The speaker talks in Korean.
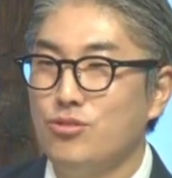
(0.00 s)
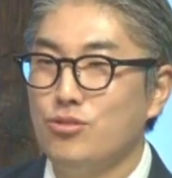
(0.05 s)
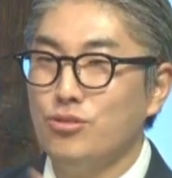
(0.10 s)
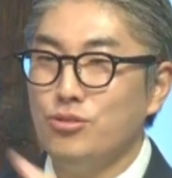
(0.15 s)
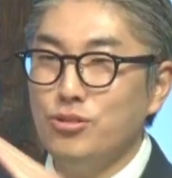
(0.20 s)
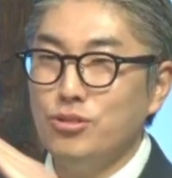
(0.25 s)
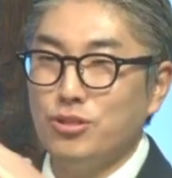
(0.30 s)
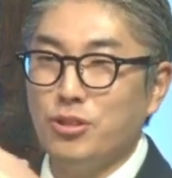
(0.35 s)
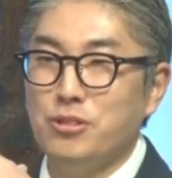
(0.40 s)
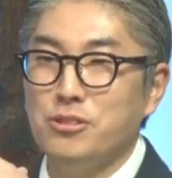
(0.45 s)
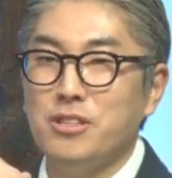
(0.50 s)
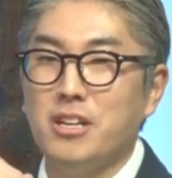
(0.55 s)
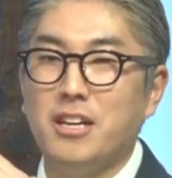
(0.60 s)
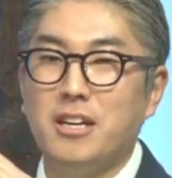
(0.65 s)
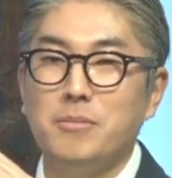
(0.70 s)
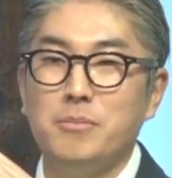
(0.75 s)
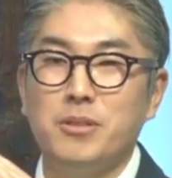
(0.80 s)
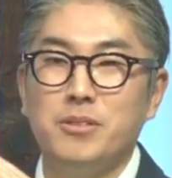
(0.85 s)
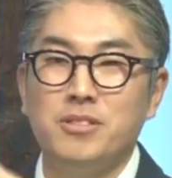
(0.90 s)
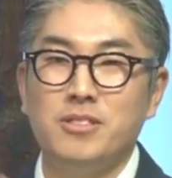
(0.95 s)
쭉
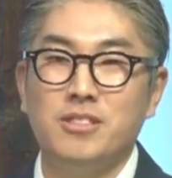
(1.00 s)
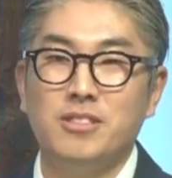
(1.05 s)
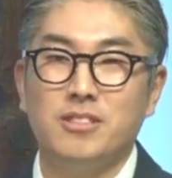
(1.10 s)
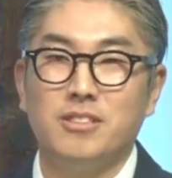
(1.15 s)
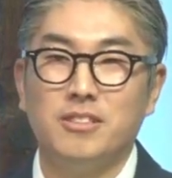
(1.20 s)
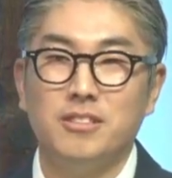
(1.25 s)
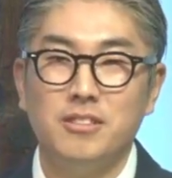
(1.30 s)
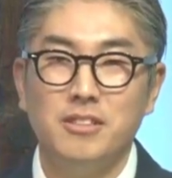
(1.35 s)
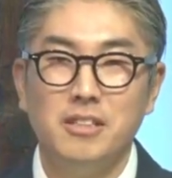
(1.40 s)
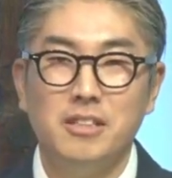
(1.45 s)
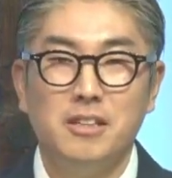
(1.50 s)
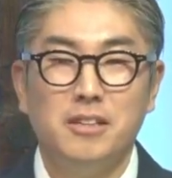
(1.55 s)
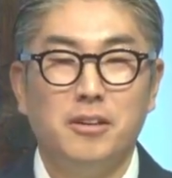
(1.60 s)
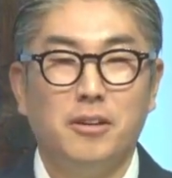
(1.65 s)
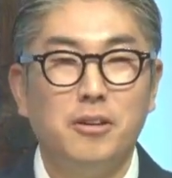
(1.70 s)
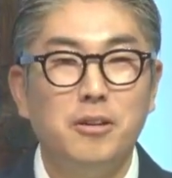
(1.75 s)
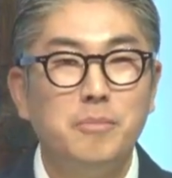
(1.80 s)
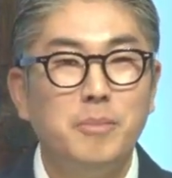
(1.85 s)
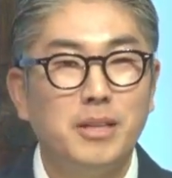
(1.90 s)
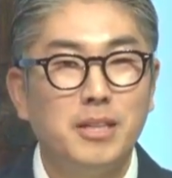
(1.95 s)
성장하면은
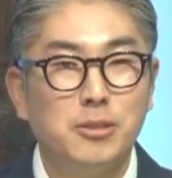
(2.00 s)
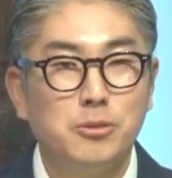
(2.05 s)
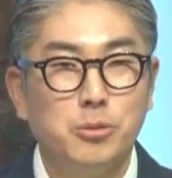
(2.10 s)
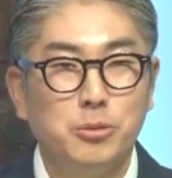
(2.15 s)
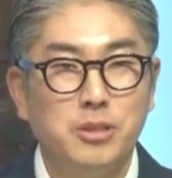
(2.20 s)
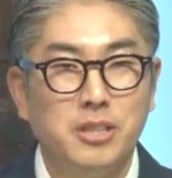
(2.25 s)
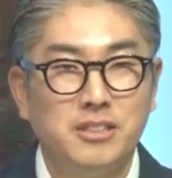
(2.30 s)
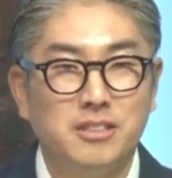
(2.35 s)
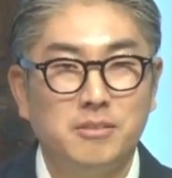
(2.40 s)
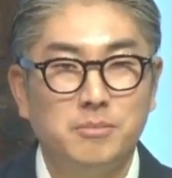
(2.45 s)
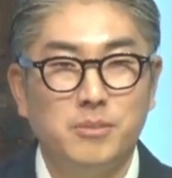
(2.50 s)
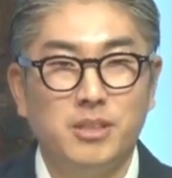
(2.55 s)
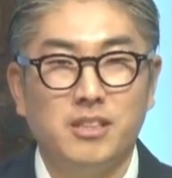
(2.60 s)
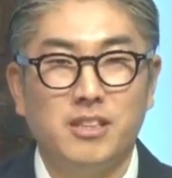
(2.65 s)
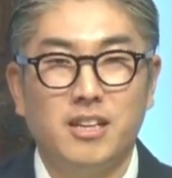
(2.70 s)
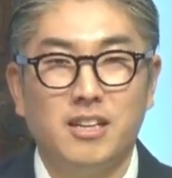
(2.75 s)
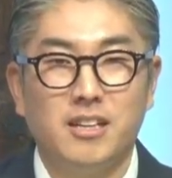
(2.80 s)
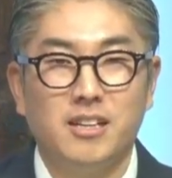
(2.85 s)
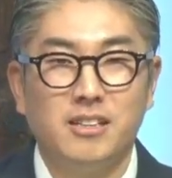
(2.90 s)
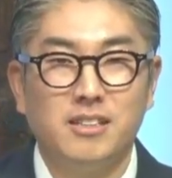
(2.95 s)
얼마나
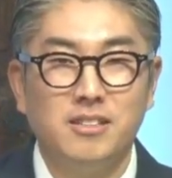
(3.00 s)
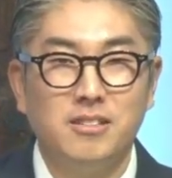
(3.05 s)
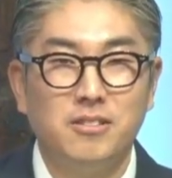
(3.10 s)
좋겠습니까?